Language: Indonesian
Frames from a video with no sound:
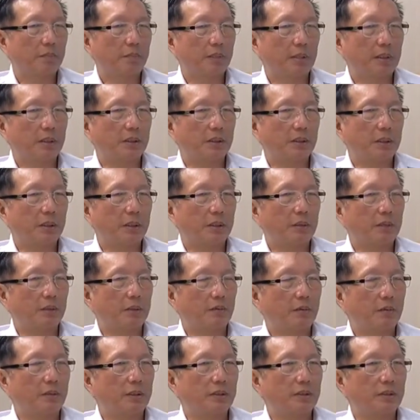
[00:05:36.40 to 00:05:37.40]
pada
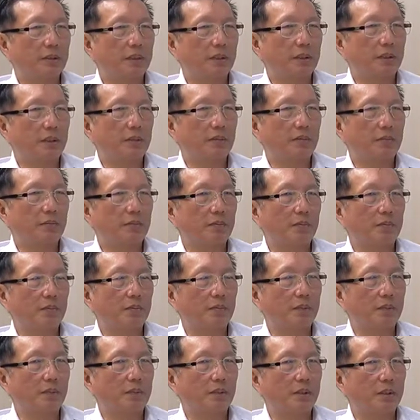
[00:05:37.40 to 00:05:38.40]
dewasa
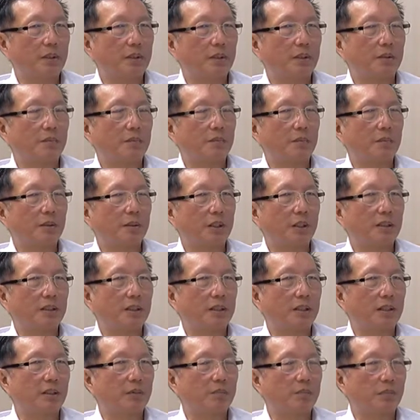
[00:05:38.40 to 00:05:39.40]
uh, mulai
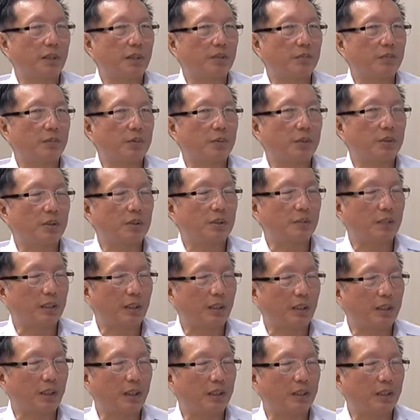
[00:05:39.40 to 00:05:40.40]
dari
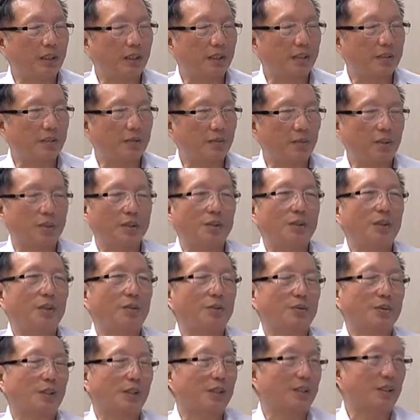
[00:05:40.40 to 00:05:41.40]
45 ke atas, mm -hmm. oh mhm.
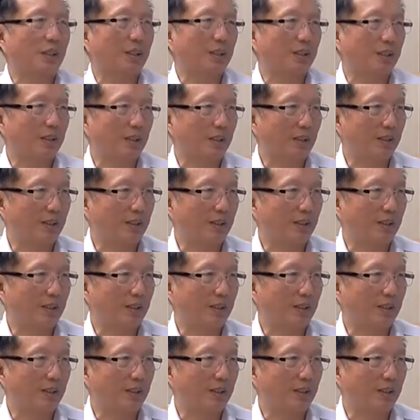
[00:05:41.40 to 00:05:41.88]
harus hati-hati.